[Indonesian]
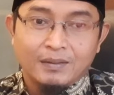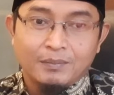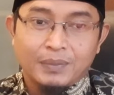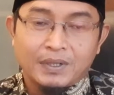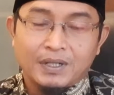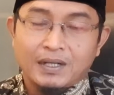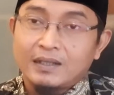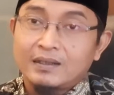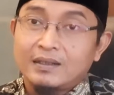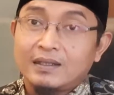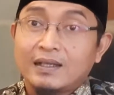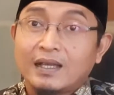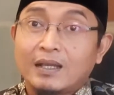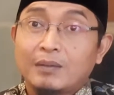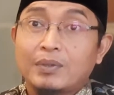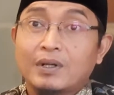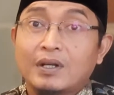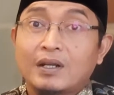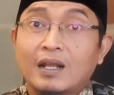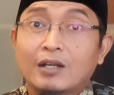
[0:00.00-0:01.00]
Perhatikan
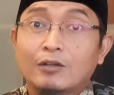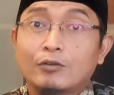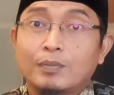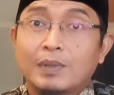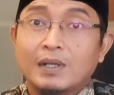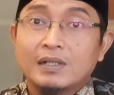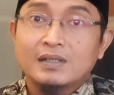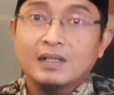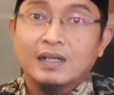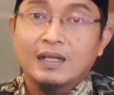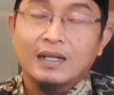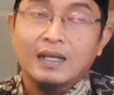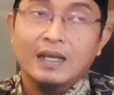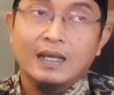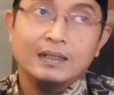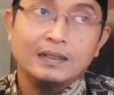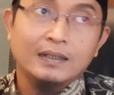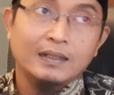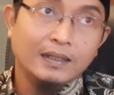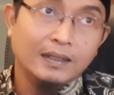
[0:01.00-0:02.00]
perilaku pasangan
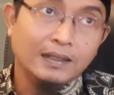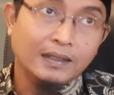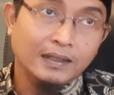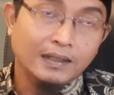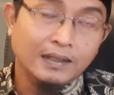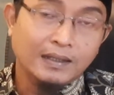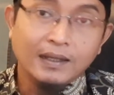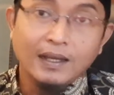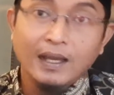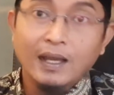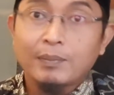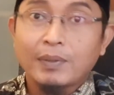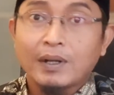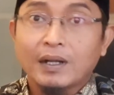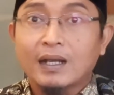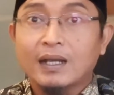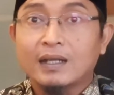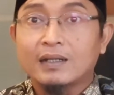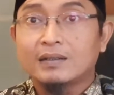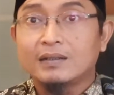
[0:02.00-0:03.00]
Anda,
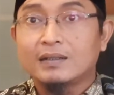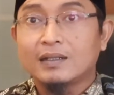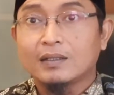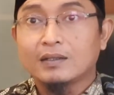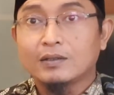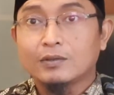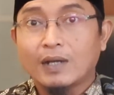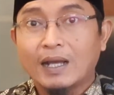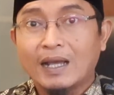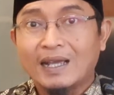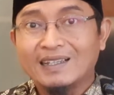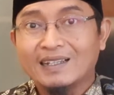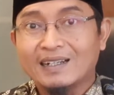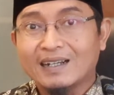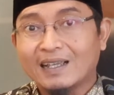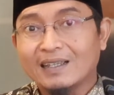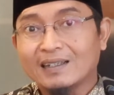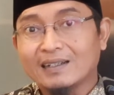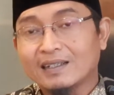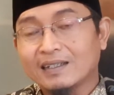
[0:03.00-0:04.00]
apakah dia itu
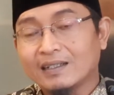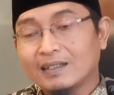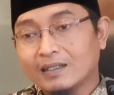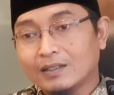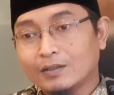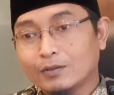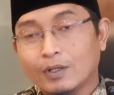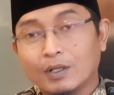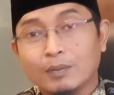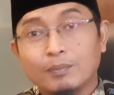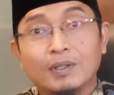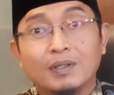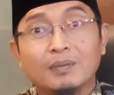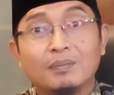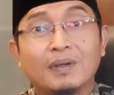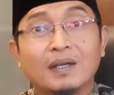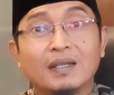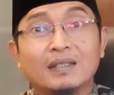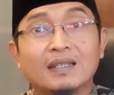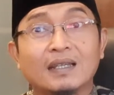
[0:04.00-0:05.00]
akhir-akhir ini itu lebih
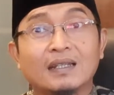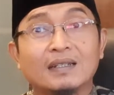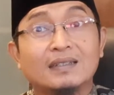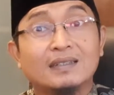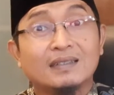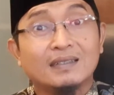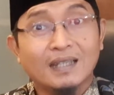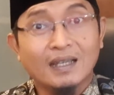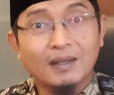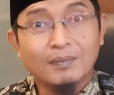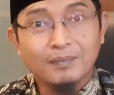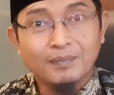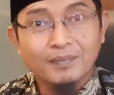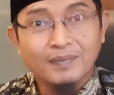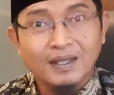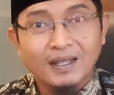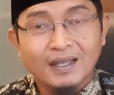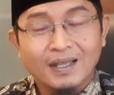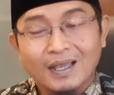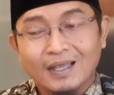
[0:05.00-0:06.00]
banyak diam
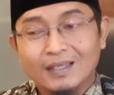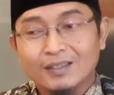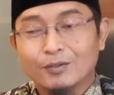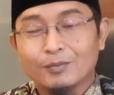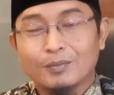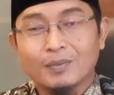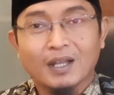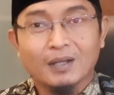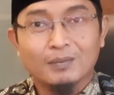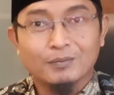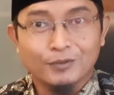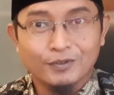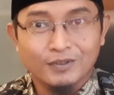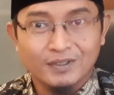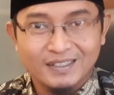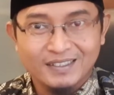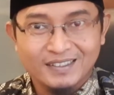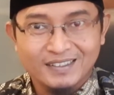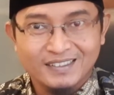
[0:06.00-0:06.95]
atau melamun.